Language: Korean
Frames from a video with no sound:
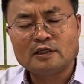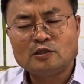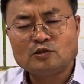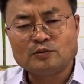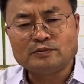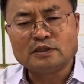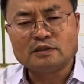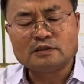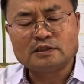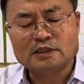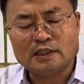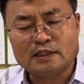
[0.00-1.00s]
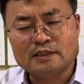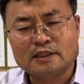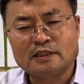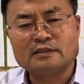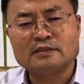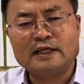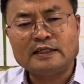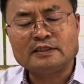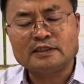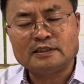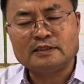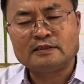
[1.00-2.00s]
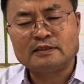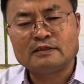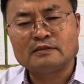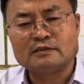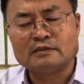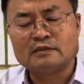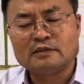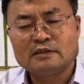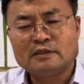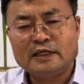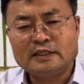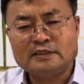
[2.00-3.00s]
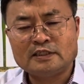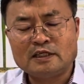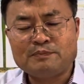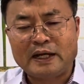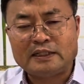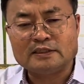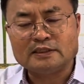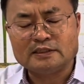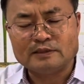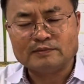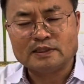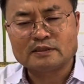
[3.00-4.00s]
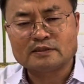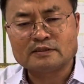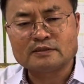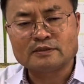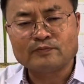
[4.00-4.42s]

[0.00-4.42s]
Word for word: 좀 더 정확한 해석이 어, 해석이 반영이 됩니다. 그래서